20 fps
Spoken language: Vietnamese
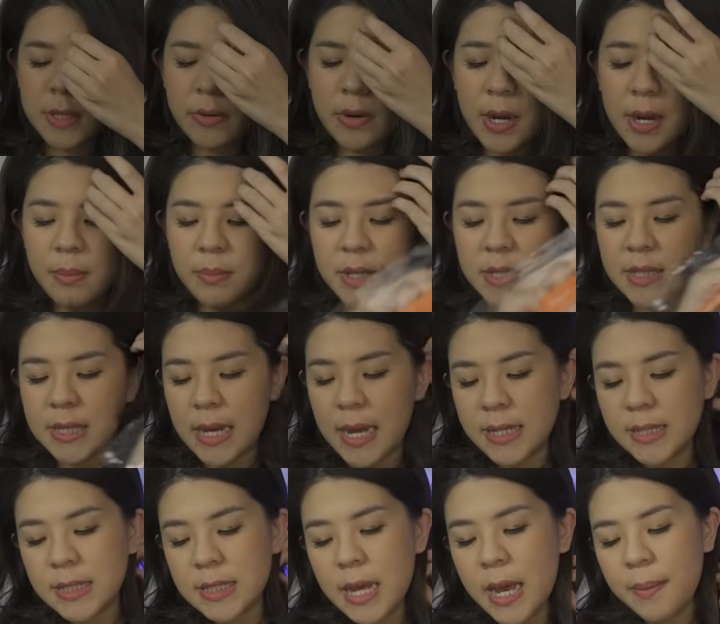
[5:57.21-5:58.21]
sau đó là mình
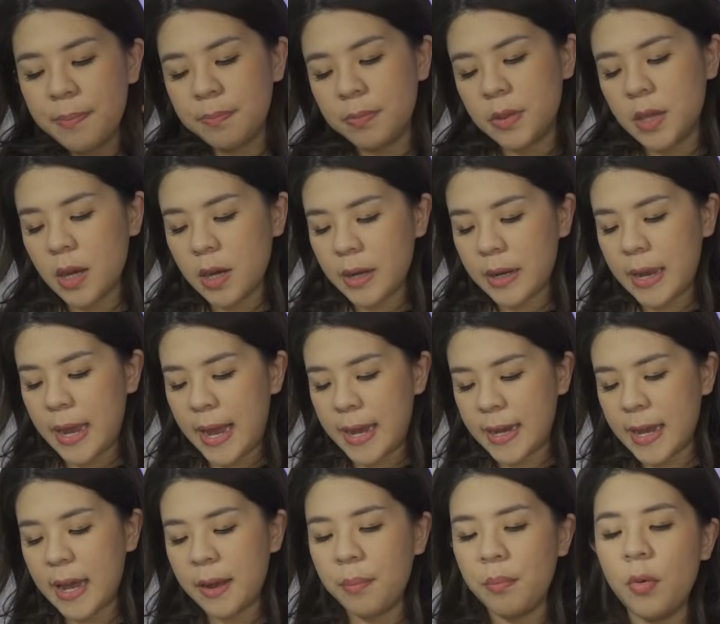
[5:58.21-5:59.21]
sẽ xếp tất cả
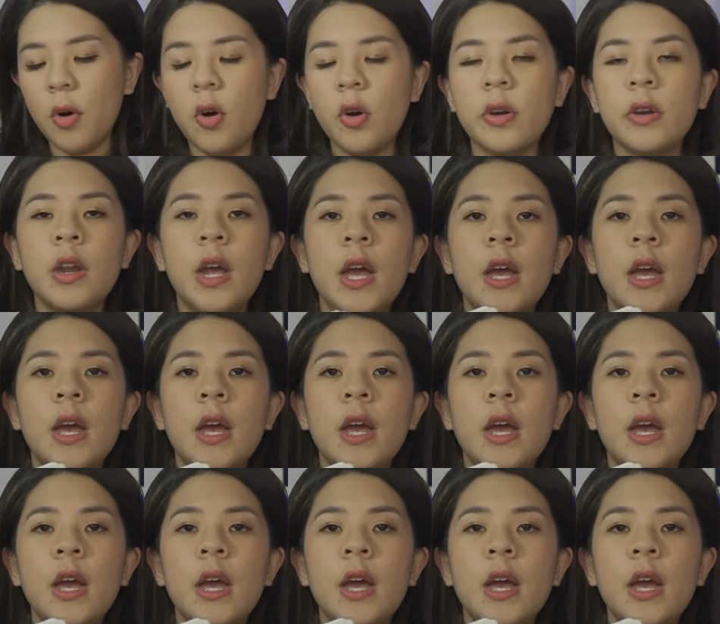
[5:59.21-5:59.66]
các môn